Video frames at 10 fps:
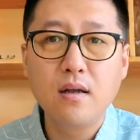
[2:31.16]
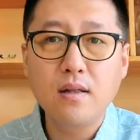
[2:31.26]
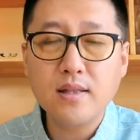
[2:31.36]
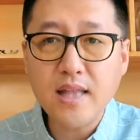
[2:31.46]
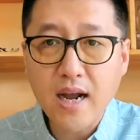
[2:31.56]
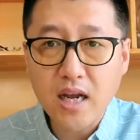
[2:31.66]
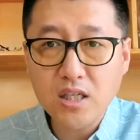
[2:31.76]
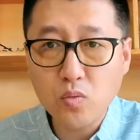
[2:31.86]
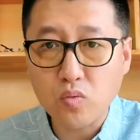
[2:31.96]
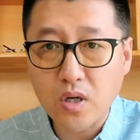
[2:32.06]
大概
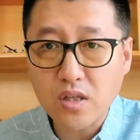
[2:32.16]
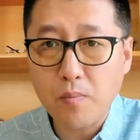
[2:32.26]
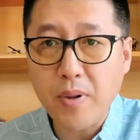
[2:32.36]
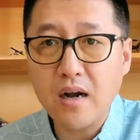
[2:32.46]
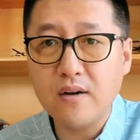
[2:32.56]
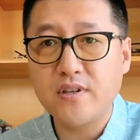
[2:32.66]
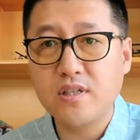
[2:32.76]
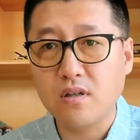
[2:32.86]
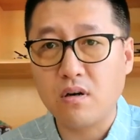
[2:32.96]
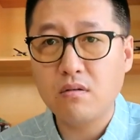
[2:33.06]
是五个到八个分
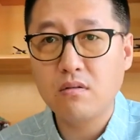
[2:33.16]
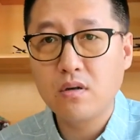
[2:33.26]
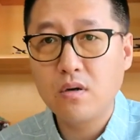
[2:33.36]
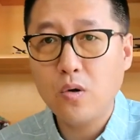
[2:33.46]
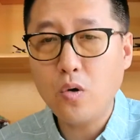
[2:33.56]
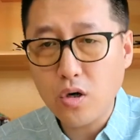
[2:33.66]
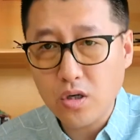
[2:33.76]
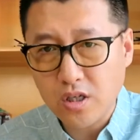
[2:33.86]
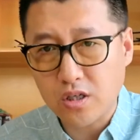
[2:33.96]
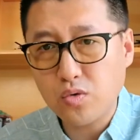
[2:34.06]
镜头，或
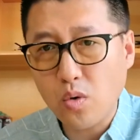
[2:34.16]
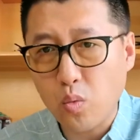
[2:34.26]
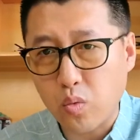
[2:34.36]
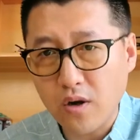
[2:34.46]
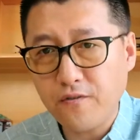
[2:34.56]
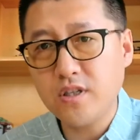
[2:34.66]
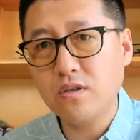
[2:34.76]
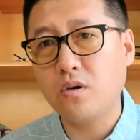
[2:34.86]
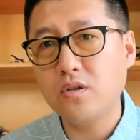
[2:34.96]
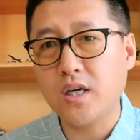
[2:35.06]
者只做五个分镜
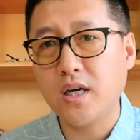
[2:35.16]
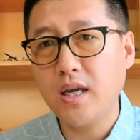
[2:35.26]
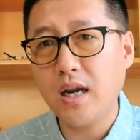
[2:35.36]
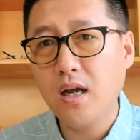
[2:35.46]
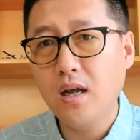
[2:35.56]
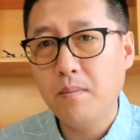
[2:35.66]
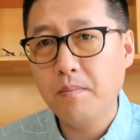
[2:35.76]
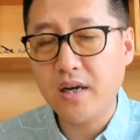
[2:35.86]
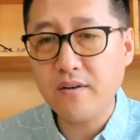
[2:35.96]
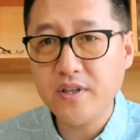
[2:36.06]
头就可以了。
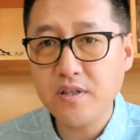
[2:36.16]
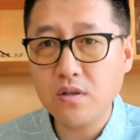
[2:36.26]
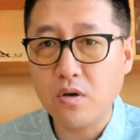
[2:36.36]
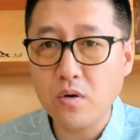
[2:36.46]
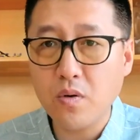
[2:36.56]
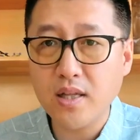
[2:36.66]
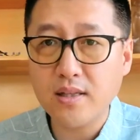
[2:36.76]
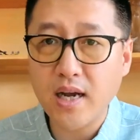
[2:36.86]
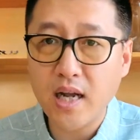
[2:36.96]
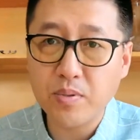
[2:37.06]
每个分镜头的话呢，
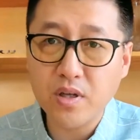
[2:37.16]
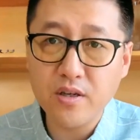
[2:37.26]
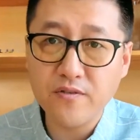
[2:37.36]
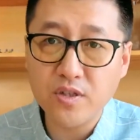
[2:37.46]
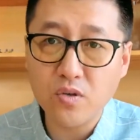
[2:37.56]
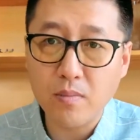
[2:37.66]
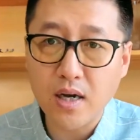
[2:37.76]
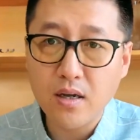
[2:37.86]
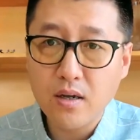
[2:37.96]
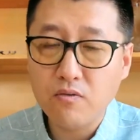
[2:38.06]
大概不到一分钟
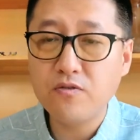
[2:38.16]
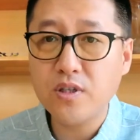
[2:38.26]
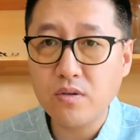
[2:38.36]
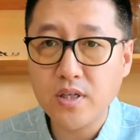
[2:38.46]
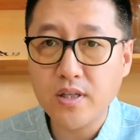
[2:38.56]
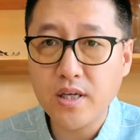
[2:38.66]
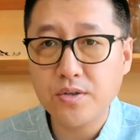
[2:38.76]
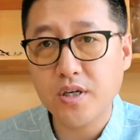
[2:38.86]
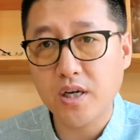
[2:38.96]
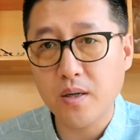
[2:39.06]
吧，五分钟以内
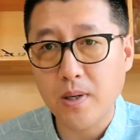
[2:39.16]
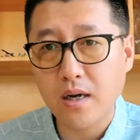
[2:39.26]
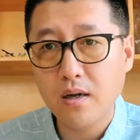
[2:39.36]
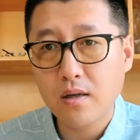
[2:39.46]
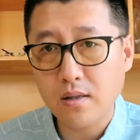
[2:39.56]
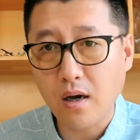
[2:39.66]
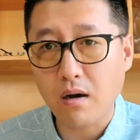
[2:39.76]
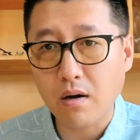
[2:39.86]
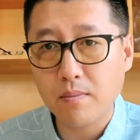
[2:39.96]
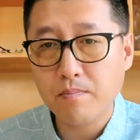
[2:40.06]
就可以吧。那
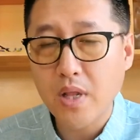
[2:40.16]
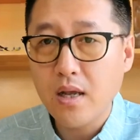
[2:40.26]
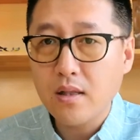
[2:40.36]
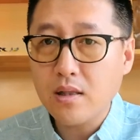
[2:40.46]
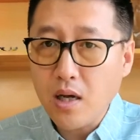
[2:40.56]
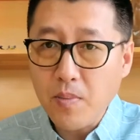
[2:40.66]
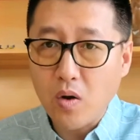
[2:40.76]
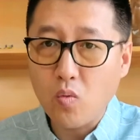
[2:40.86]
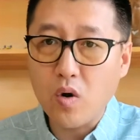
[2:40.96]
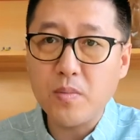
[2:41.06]
好了，那么
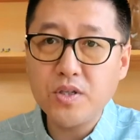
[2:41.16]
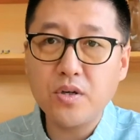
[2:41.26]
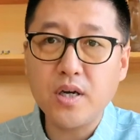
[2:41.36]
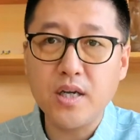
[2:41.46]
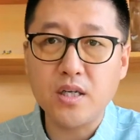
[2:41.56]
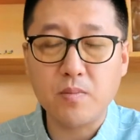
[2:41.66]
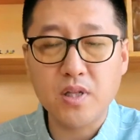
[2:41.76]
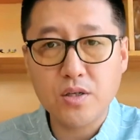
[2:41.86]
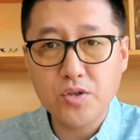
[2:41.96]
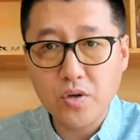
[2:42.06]
我们就可以什么
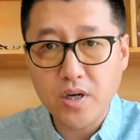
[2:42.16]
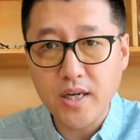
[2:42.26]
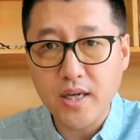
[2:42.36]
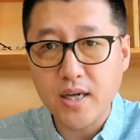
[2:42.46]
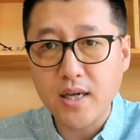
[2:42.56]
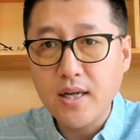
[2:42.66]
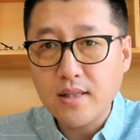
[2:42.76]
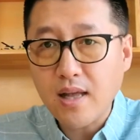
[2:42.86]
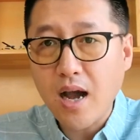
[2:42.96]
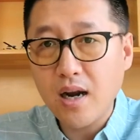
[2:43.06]
呢？就可以
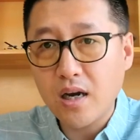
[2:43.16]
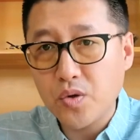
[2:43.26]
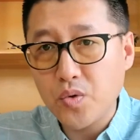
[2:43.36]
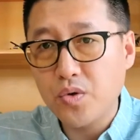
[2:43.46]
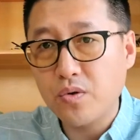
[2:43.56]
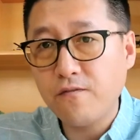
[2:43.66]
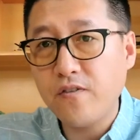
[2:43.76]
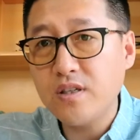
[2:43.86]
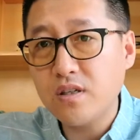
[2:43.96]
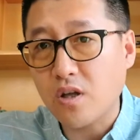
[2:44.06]
大量的运用
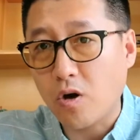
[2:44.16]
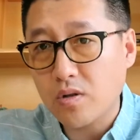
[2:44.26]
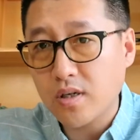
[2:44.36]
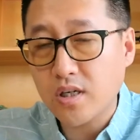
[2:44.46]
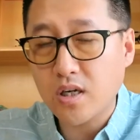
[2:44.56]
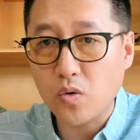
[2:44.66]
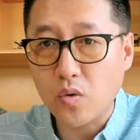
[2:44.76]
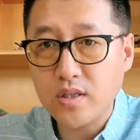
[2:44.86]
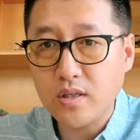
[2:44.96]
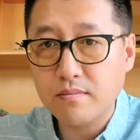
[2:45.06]
分镜头的这个逻辑。